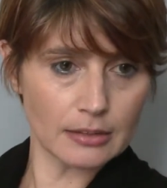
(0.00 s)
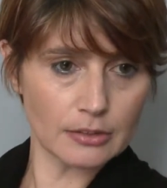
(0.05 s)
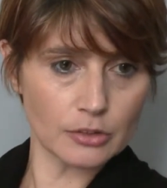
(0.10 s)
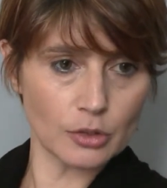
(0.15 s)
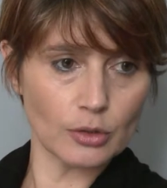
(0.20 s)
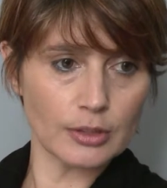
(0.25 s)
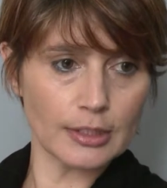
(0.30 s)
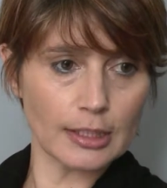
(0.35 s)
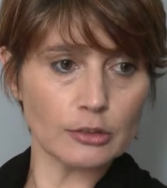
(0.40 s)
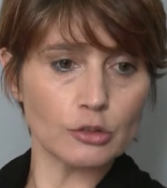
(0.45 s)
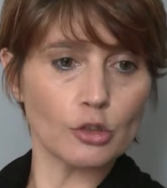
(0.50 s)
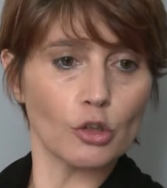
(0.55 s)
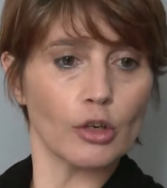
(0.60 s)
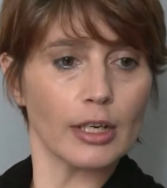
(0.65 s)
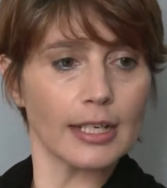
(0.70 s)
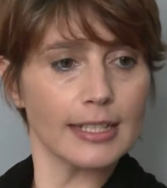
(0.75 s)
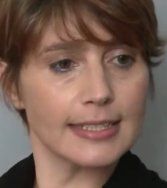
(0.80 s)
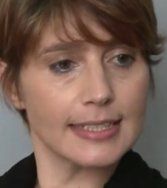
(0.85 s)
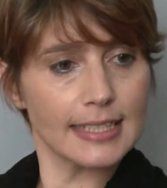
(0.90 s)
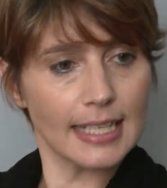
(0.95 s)
soltanto
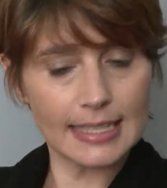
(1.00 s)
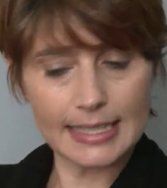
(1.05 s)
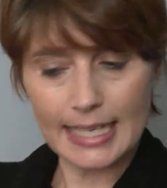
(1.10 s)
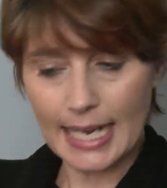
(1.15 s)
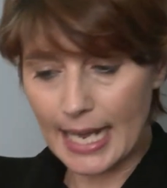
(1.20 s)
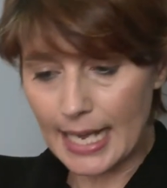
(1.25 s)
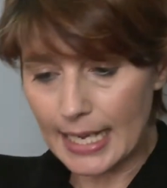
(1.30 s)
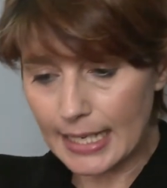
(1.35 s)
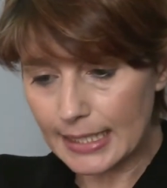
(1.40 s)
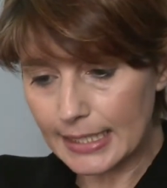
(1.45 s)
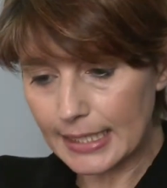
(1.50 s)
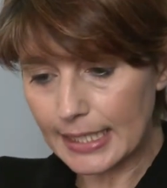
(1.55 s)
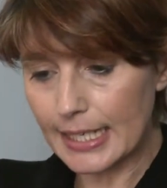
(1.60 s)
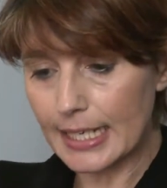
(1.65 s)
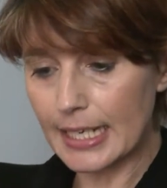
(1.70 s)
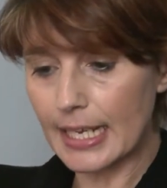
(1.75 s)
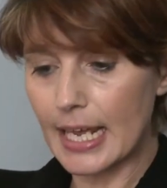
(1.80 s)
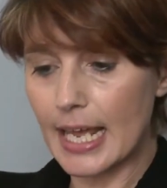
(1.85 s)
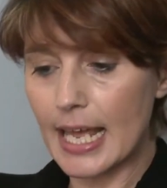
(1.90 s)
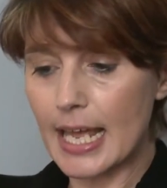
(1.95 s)

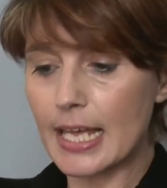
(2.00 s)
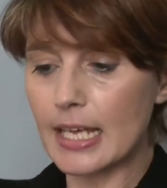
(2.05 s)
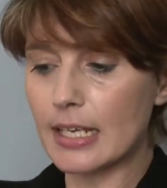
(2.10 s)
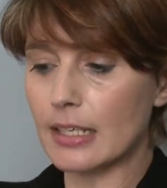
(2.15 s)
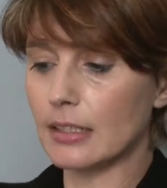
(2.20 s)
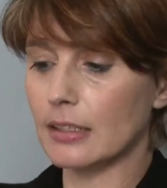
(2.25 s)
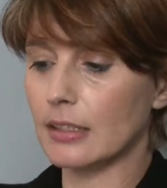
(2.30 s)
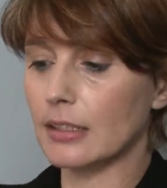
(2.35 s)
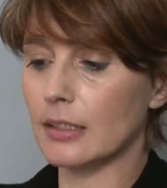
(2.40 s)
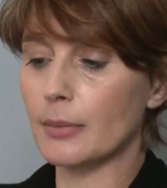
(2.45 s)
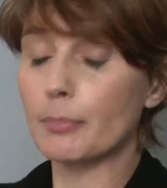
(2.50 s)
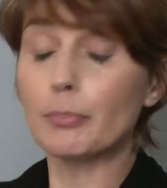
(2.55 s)
risanare e eh,